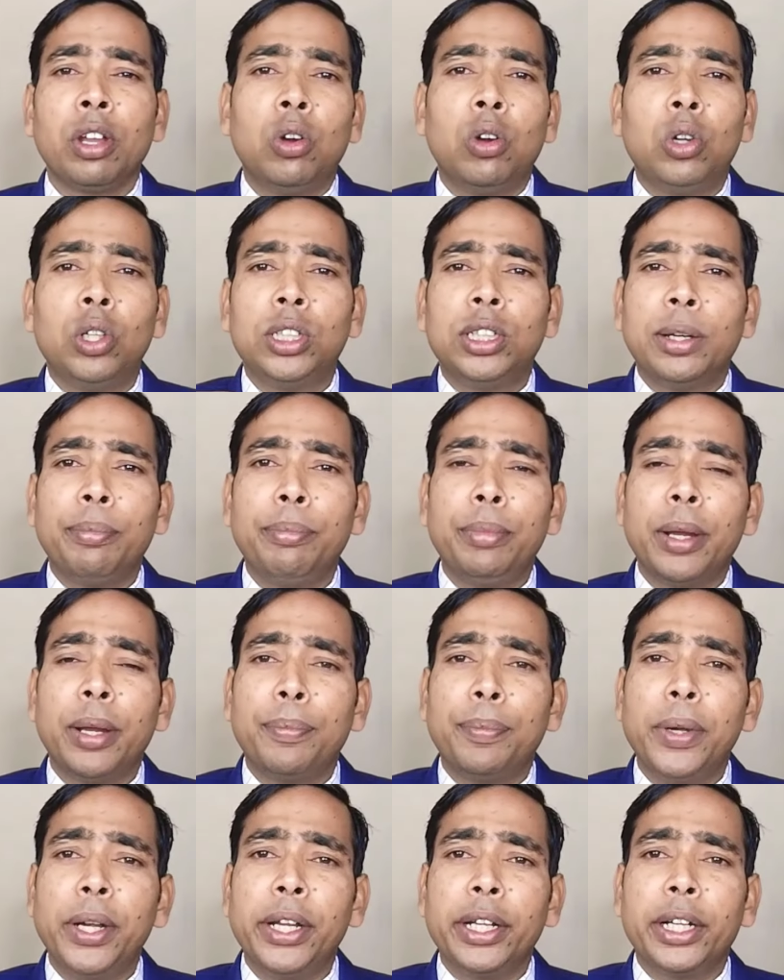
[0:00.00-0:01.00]
और जब मैं
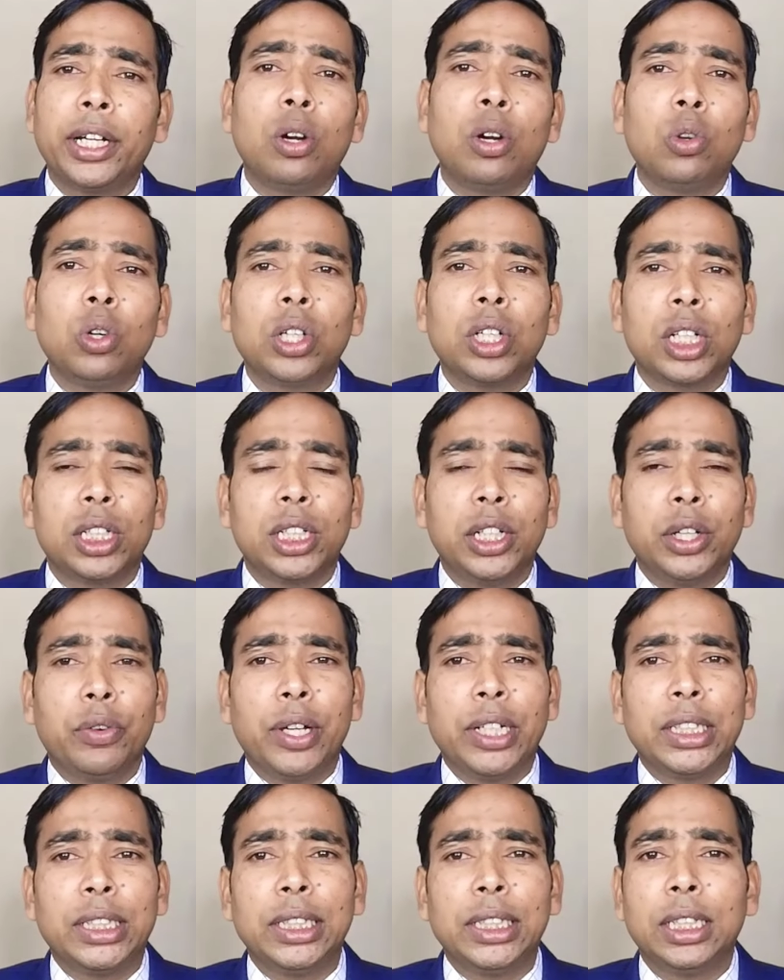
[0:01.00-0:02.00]
अपने अकाउंट का
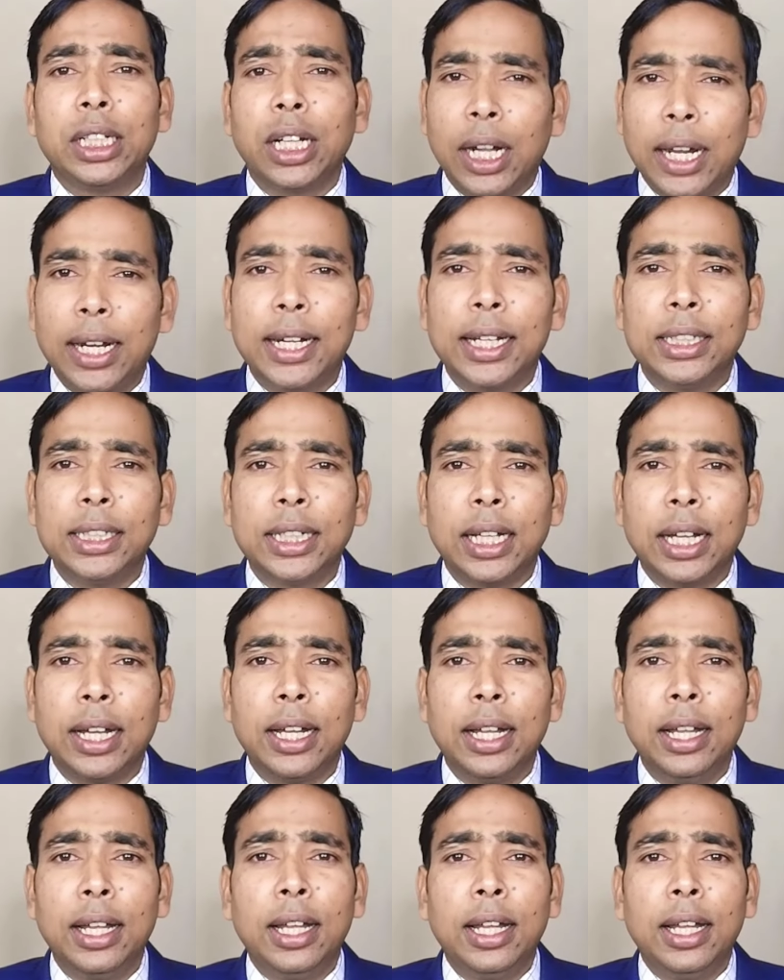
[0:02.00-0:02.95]
के कराना चाहा